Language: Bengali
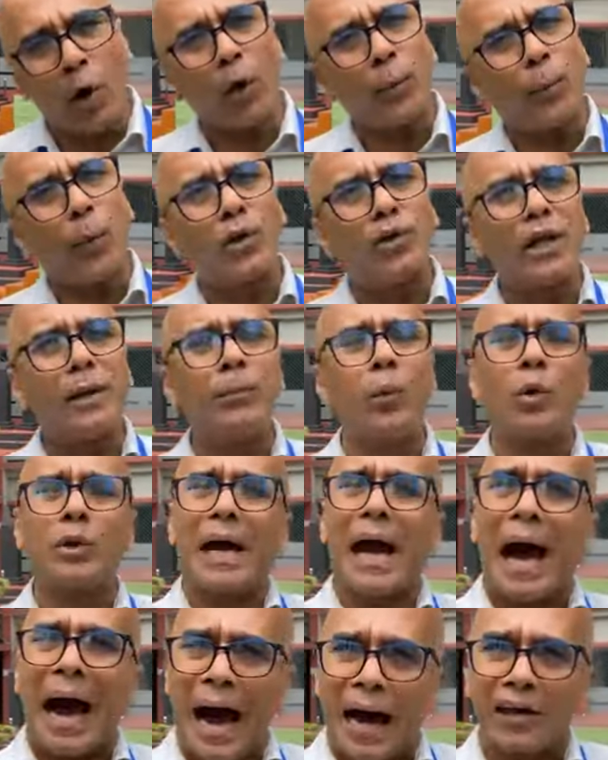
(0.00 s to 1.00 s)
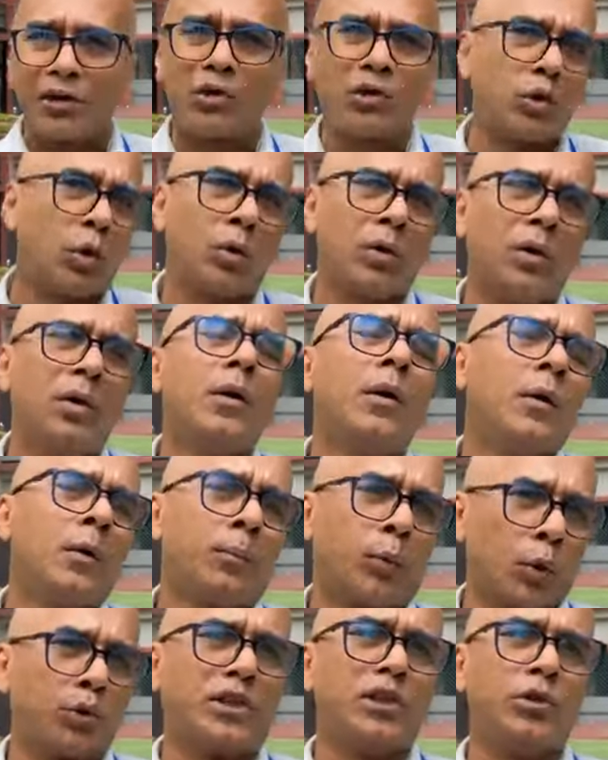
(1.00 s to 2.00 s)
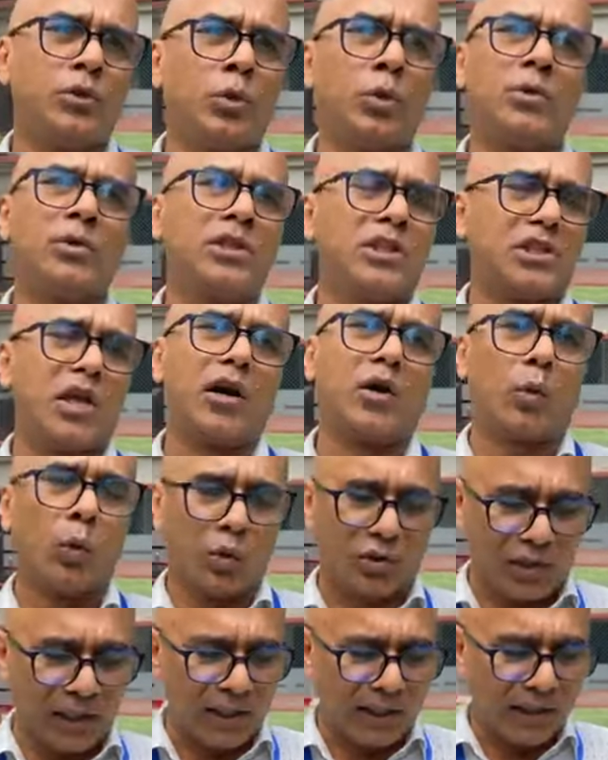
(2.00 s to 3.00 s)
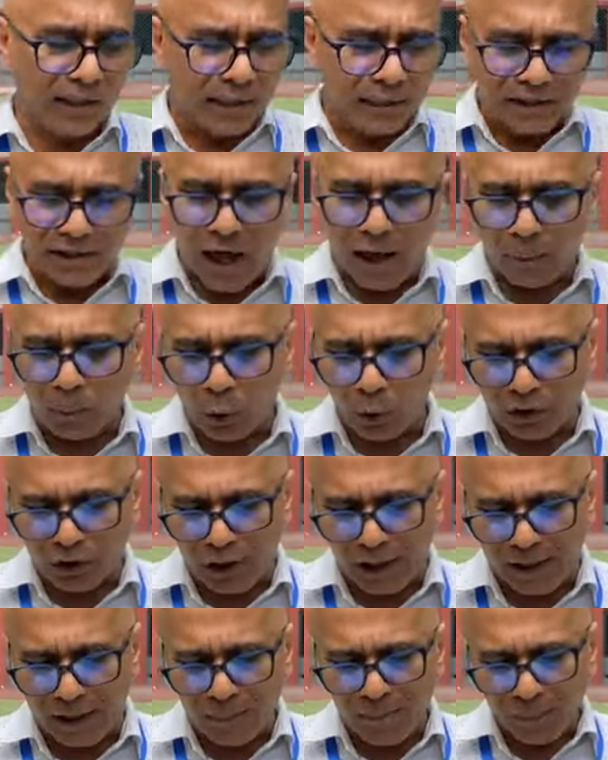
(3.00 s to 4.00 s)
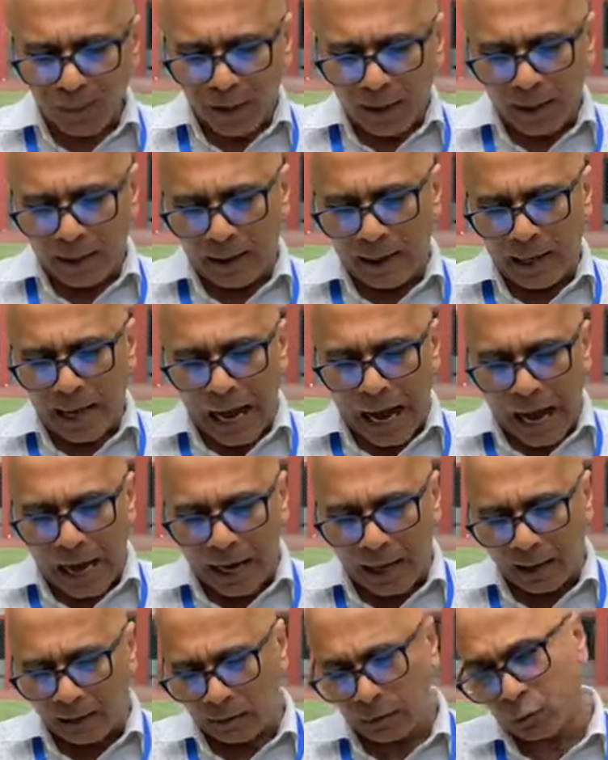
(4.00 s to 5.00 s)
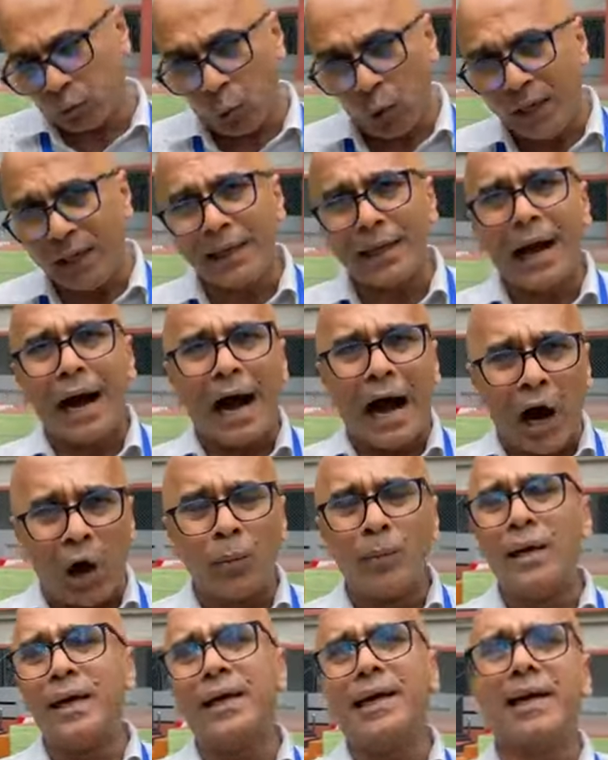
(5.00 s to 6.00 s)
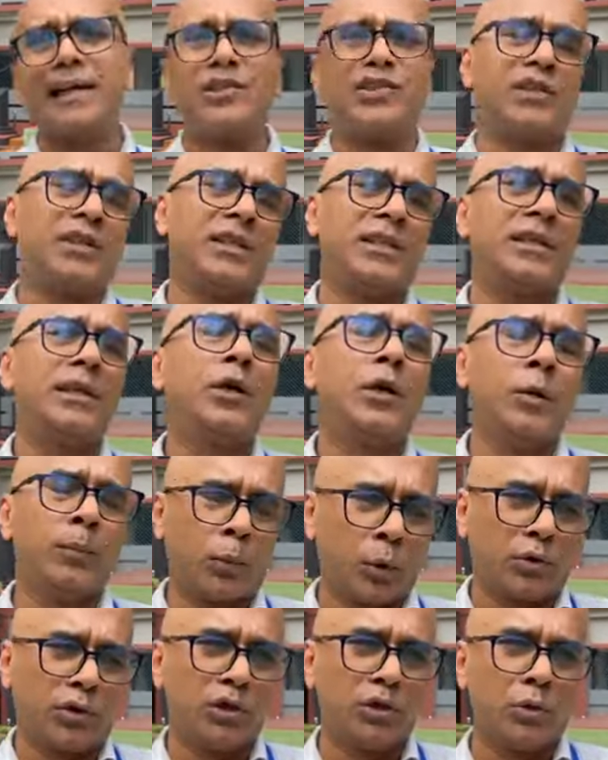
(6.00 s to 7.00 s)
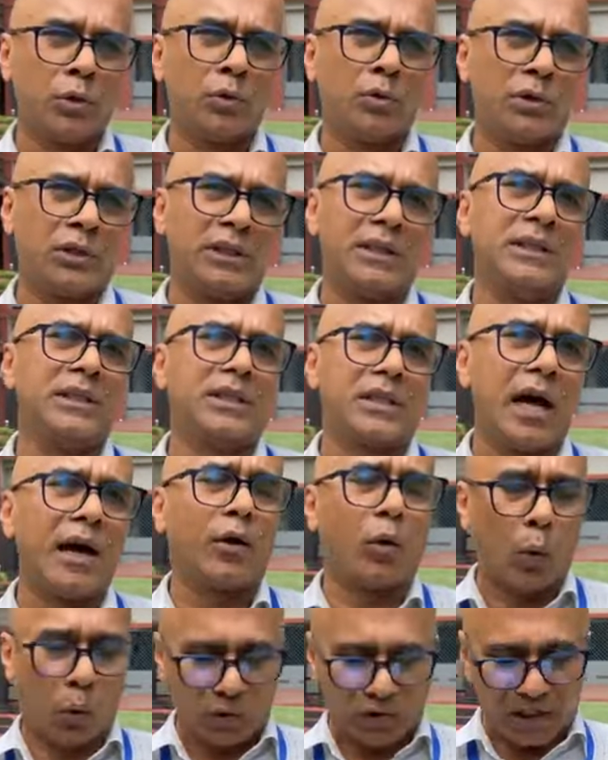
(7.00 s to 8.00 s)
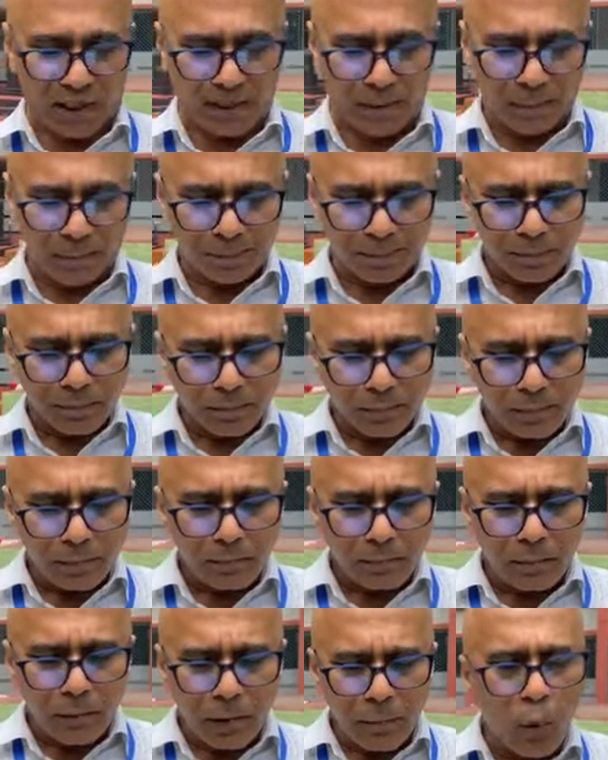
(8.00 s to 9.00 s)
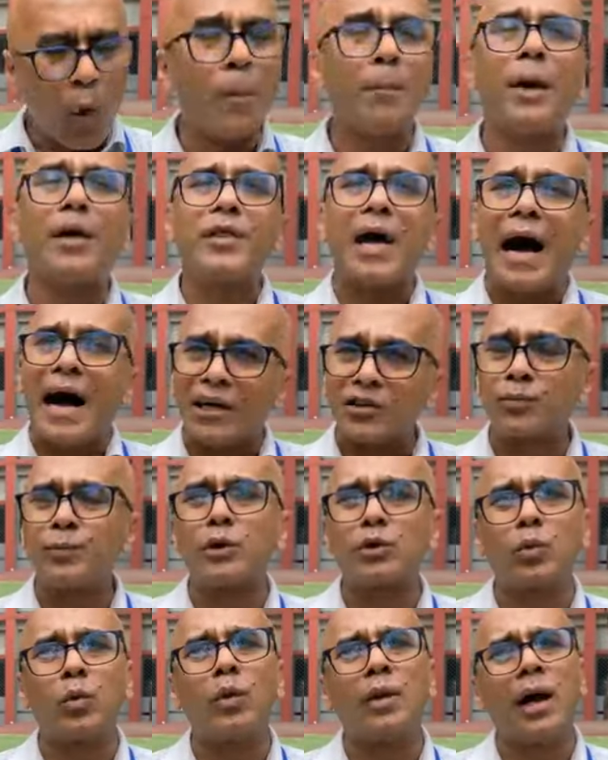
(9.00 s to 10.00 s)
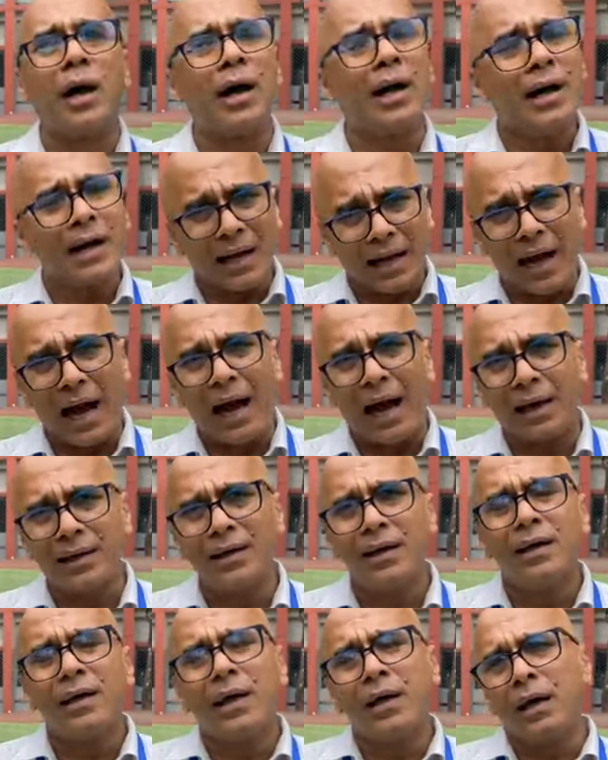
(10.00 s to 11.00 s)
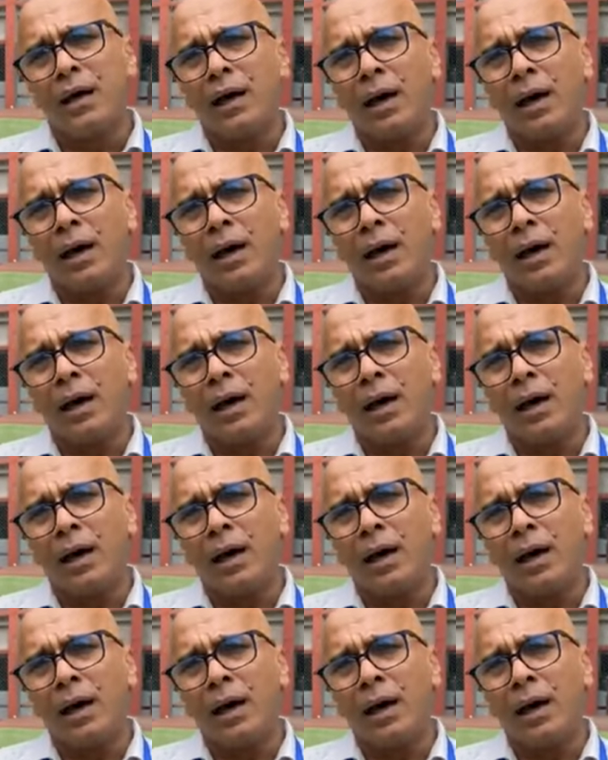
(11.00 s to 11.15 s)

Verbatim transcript: মেয়র পদে মোট আটজন প্রতিদ্বন্দ্বিতা করছেন তার মধ্যে রুলিং আওয়ামী লীগের যিনি প্রতিদ্বন্দ্বিতা করছেন মোহাম্মদ আজমতুল্লাহ খান